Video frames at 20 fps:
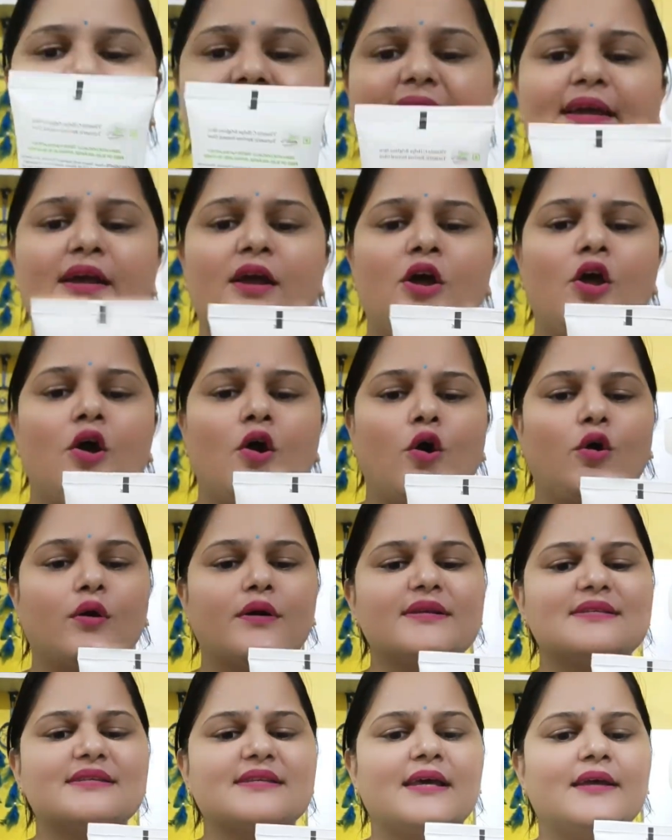है ये
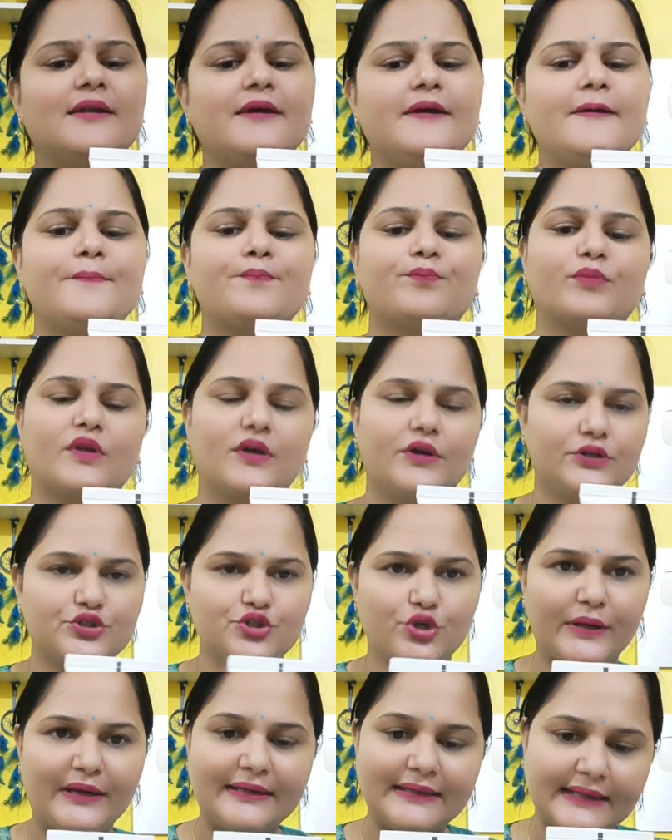और इसके ना
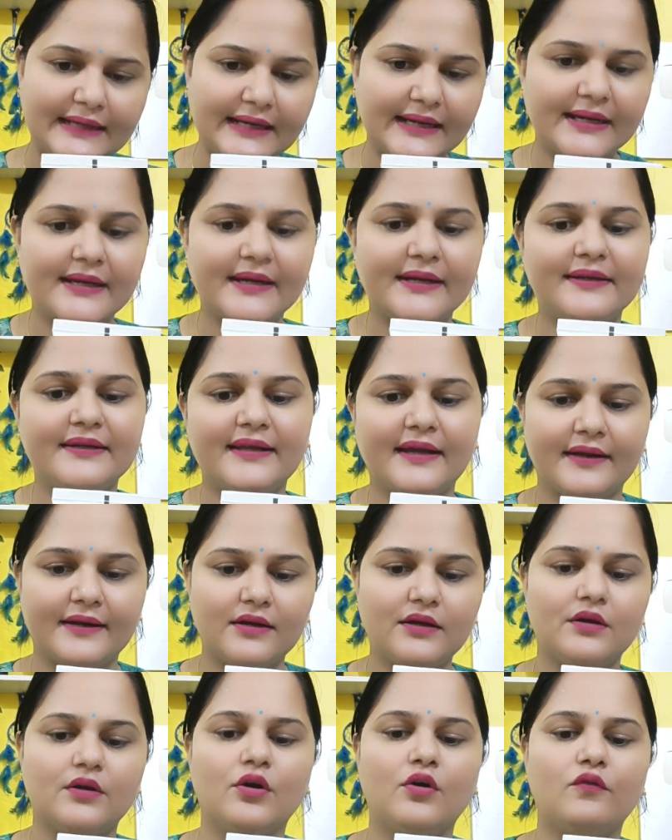जो इन्ग्रीडियंट है
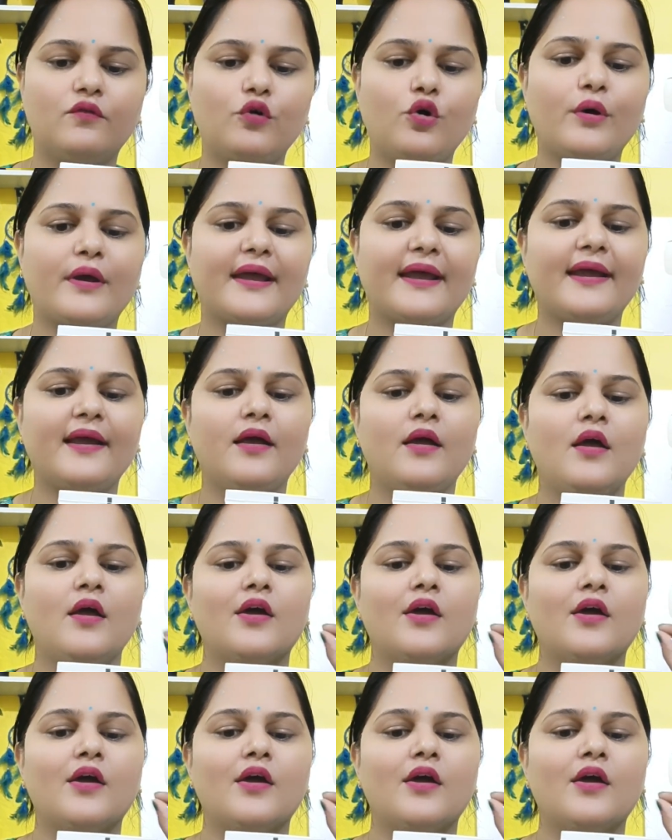ना वो है